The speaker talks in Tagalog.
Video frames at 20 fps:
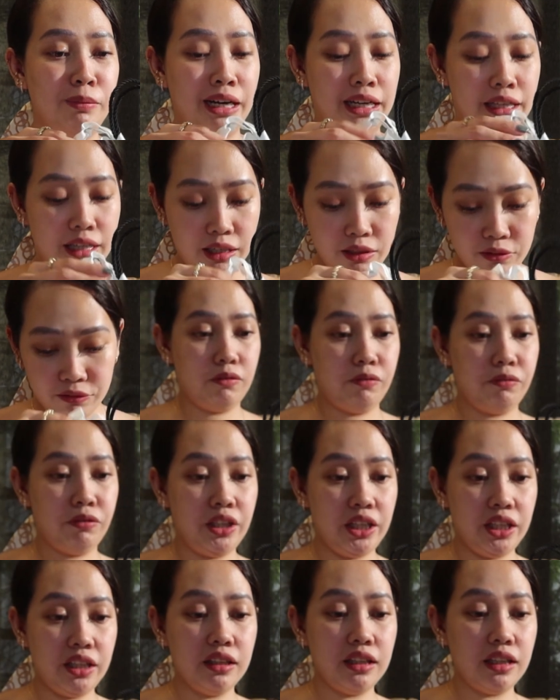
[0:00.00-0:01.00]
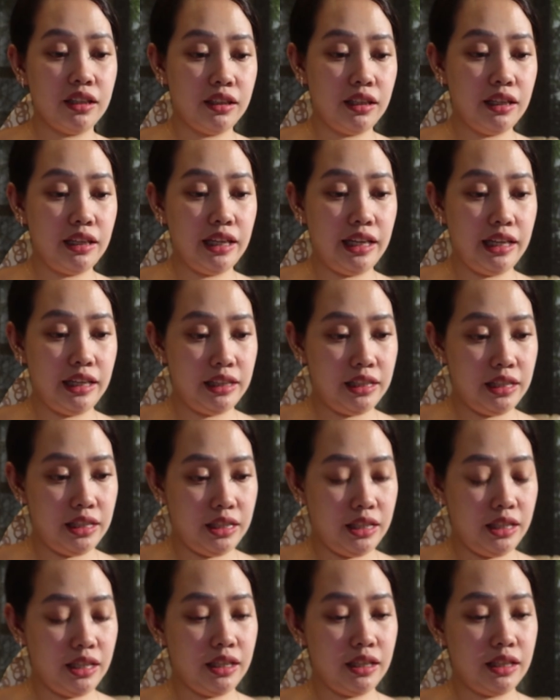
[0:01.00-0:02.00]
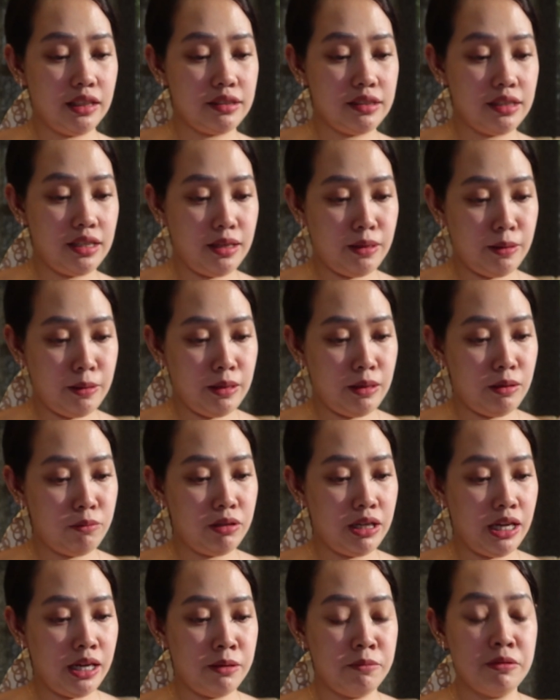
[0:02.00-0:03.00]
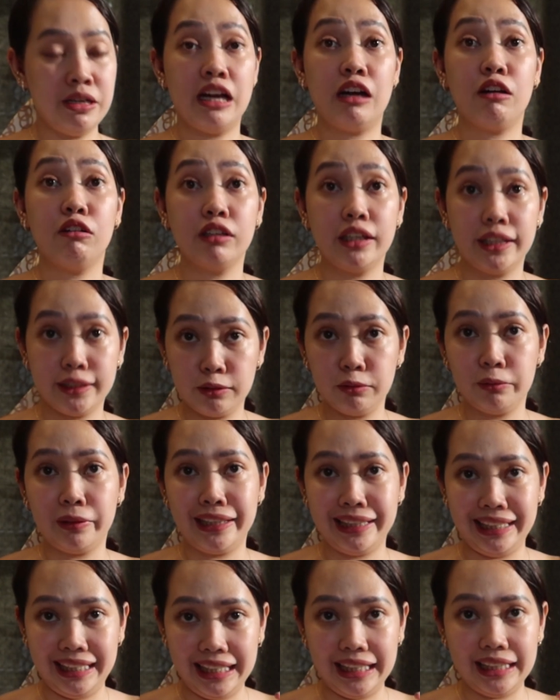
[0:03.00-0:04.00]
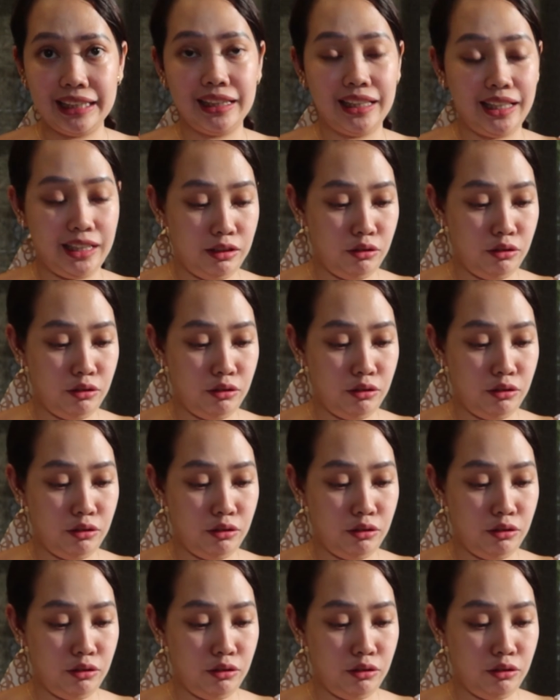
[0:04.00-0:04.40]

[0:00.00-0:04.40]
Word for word: Parang free ni Lely. Kasi wala naman akong ganitong kaliit na